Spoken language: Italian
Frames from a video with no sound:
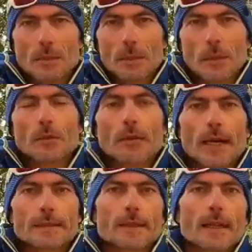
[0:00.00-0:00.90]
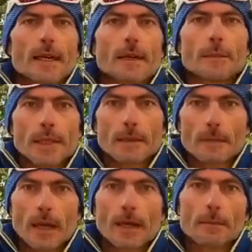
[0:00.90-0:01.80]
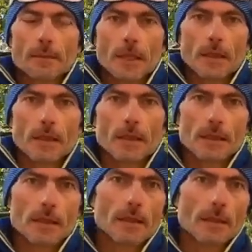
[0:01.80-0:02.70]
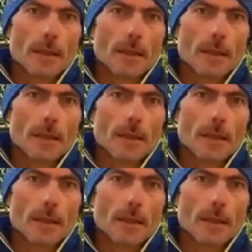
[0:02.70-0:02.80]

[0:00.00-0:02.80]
mai provata prima eh,